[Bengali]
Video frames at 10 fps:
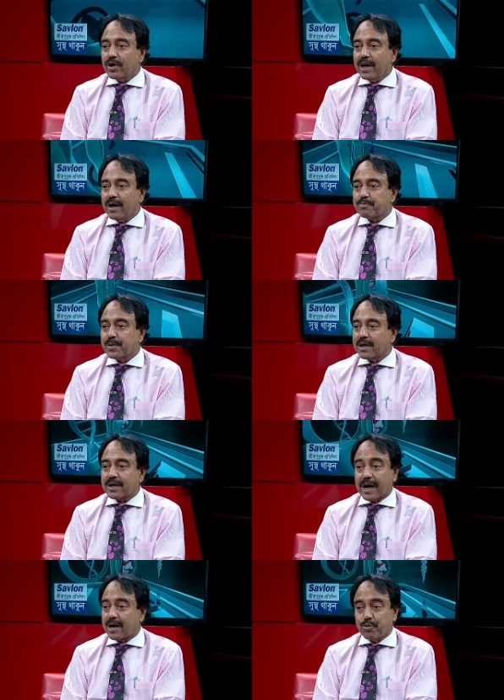করে আপনার
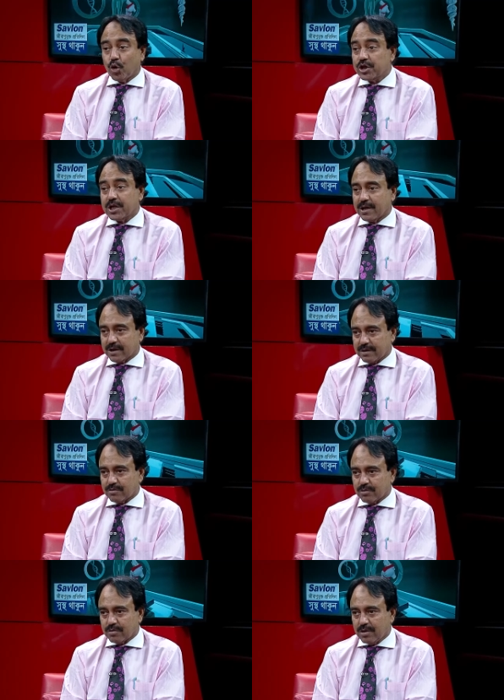খারাপ হচ্ছে না
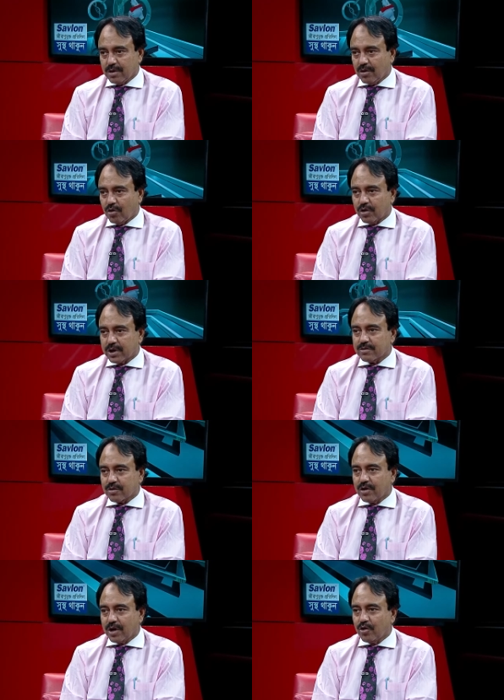কিন্তু হঠাৎ
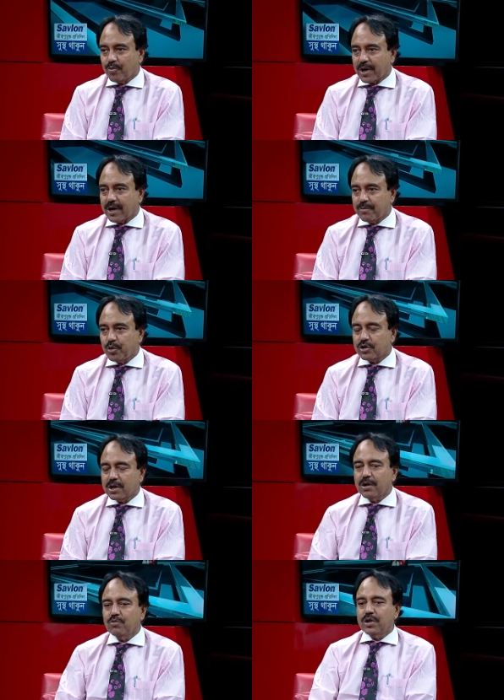করে এরকম খারাপ হচ্ছে
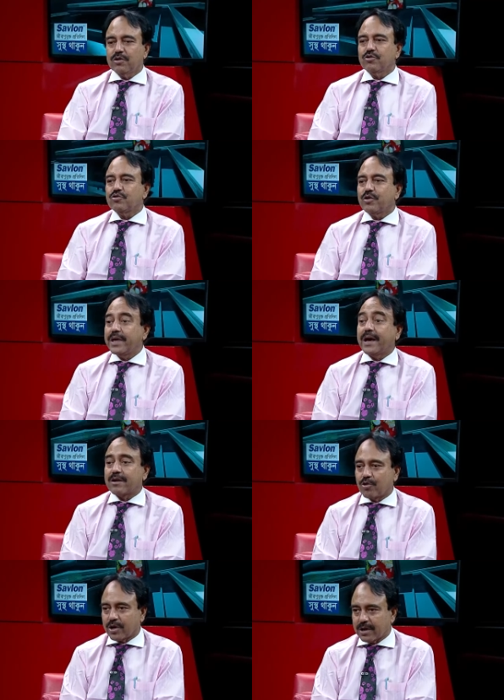না উনি হয়তো কেয়ার
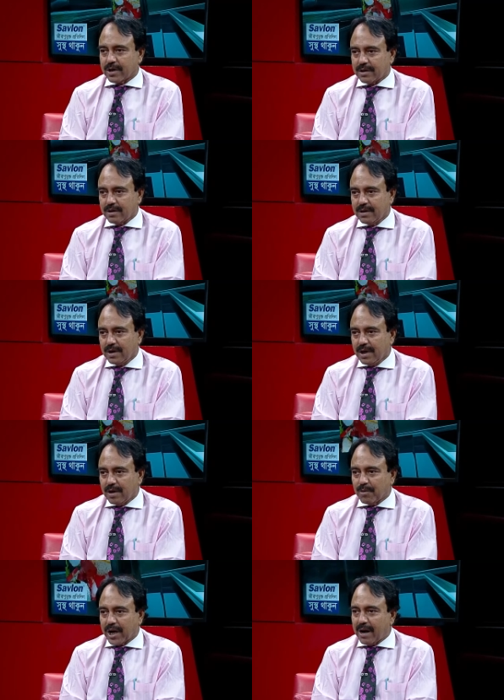করেন নাই
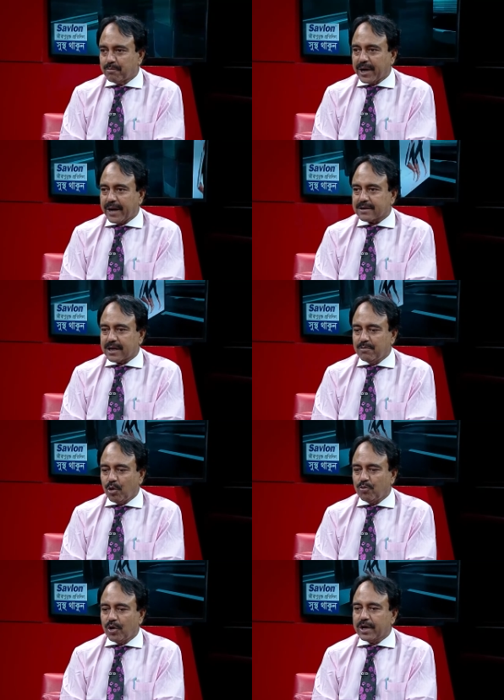মানে আমরা একটাই
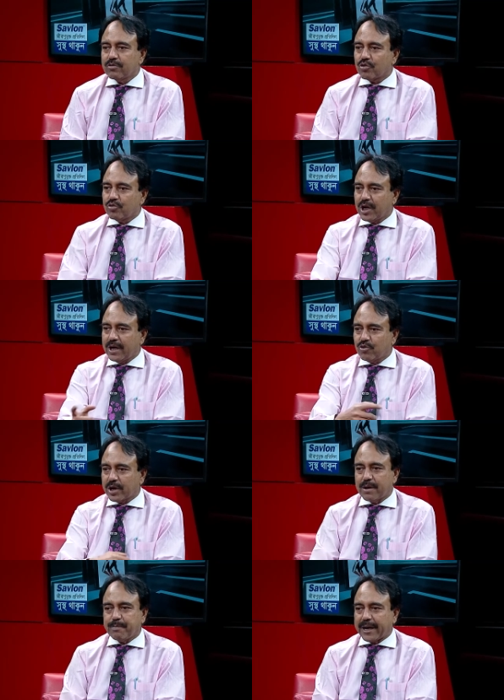বলবো এখান তো যেহেতু
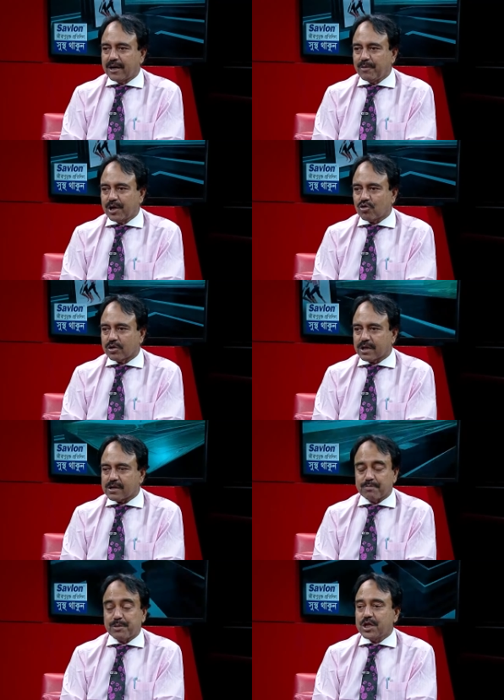একটা প্যান্ডেমিক
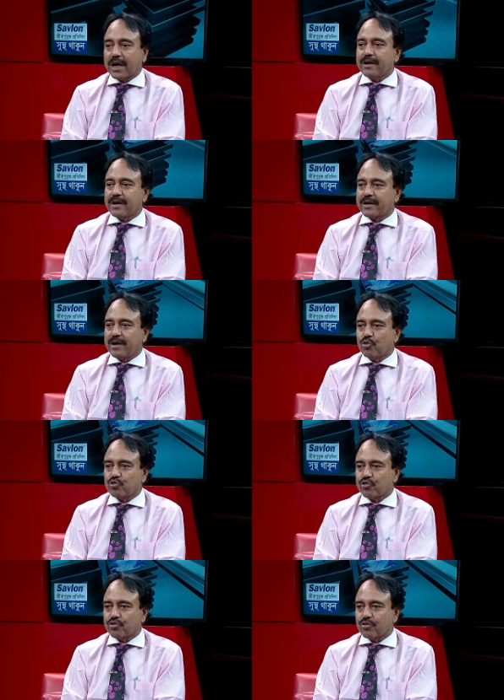চলতেছে আপনি জানেন না কে
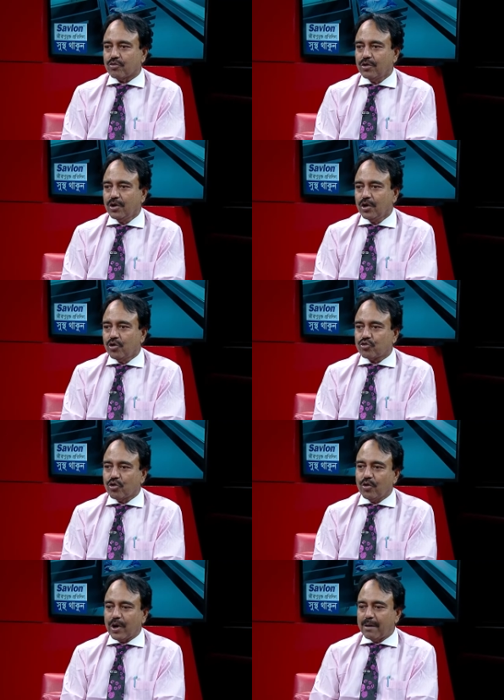অসুস্থ জি
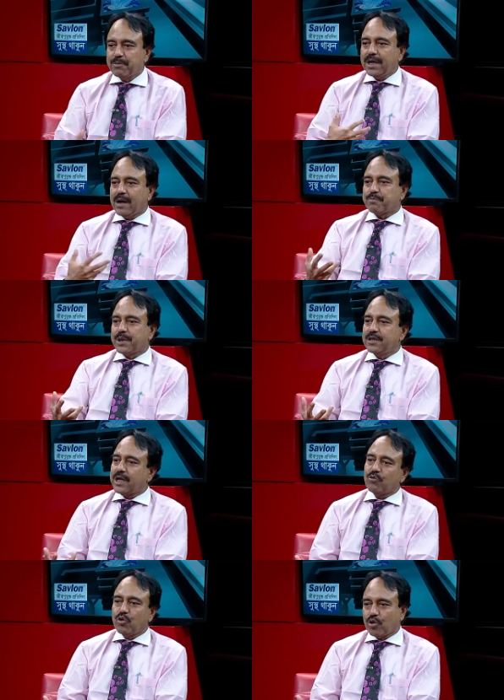সো আমি আপনি
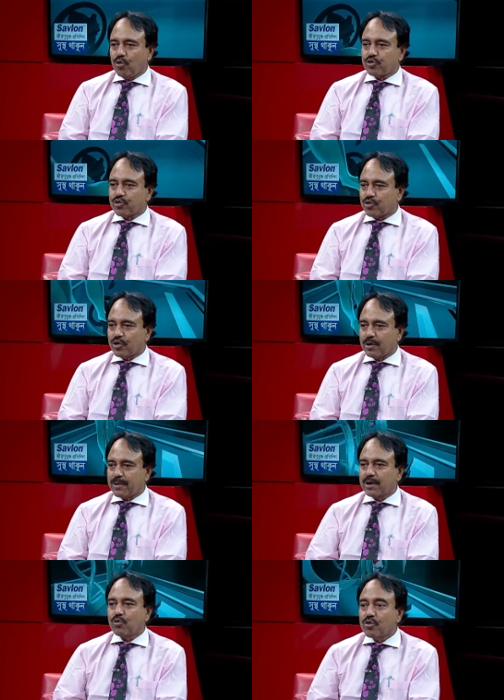যে কোনো কেউ অসুস্থ হইতে
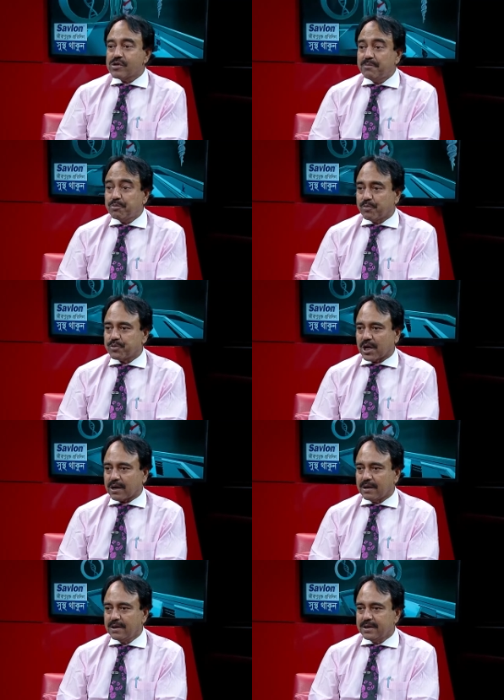পারে কোনো সিমটম
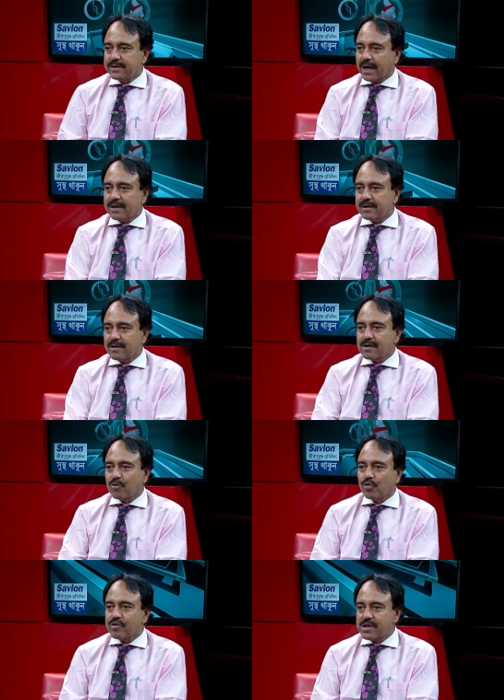ছাড়া দেখা যাইতেছে
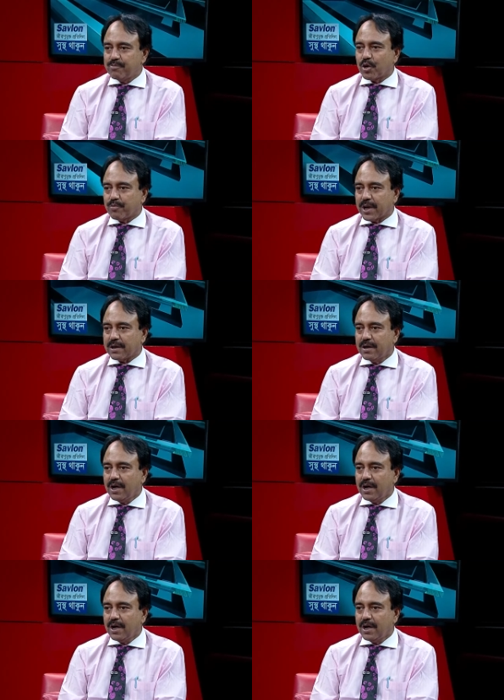কোনো সিমটম নাই